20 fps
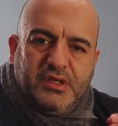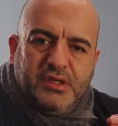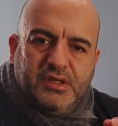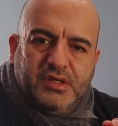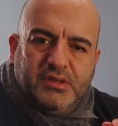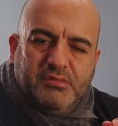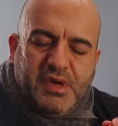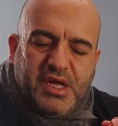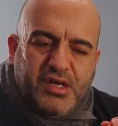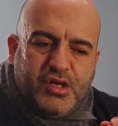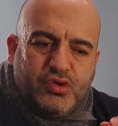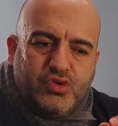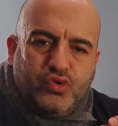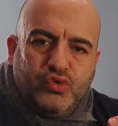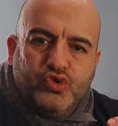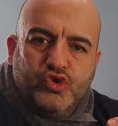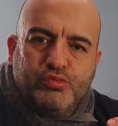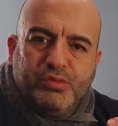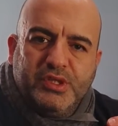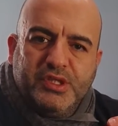e, benimle
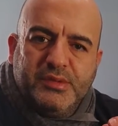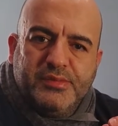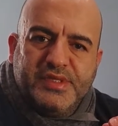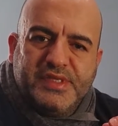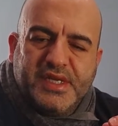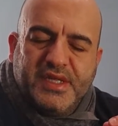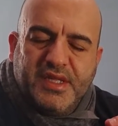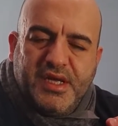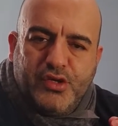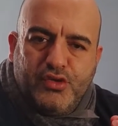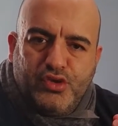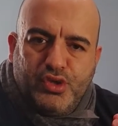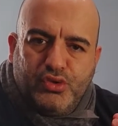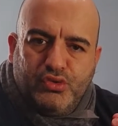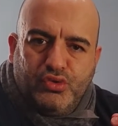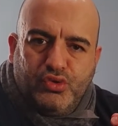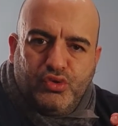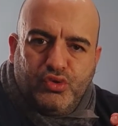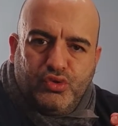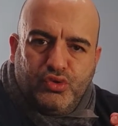konuşmadığı bir
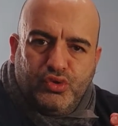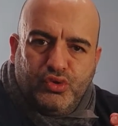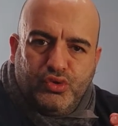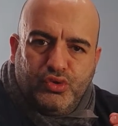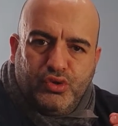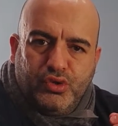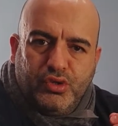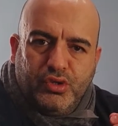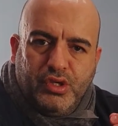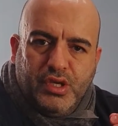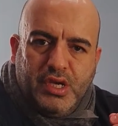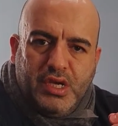senaryoya doğru dönüyor.